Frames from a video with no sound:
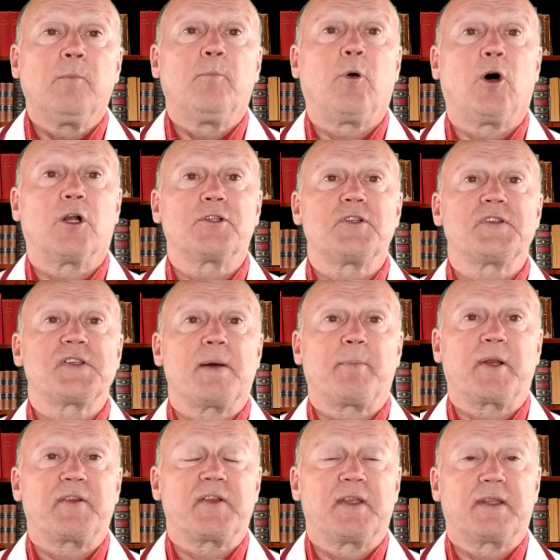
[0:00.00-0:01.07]
pode se
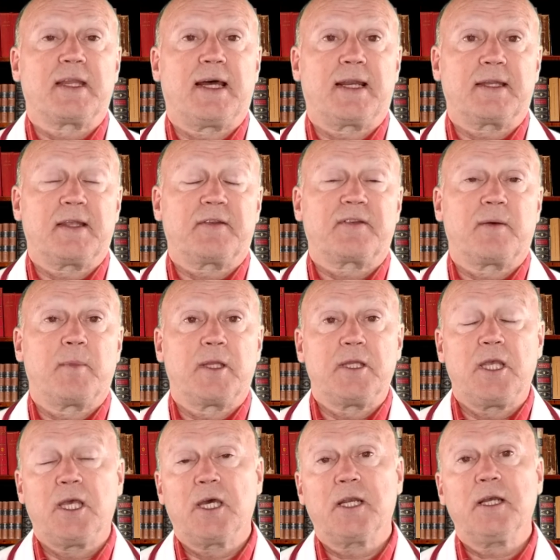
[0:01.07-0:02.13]
apresentar dessa
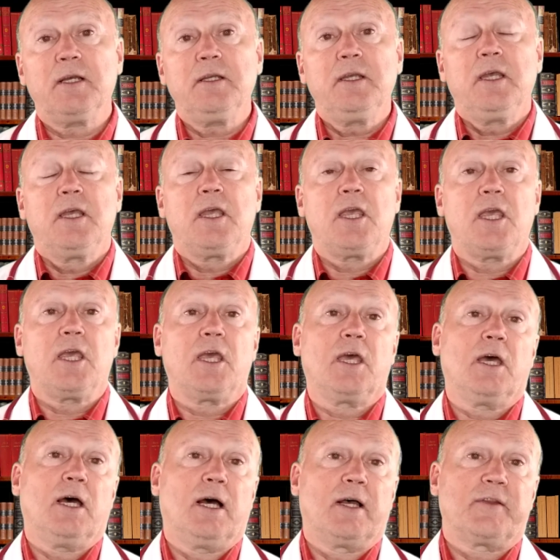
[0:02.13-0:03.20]
maneira e
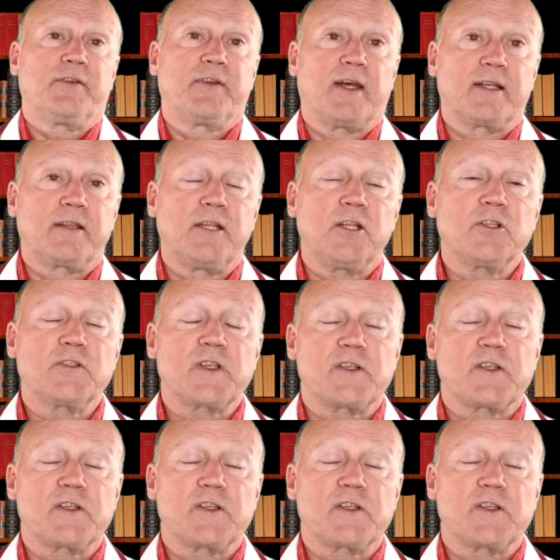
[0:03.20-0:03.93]
as artrites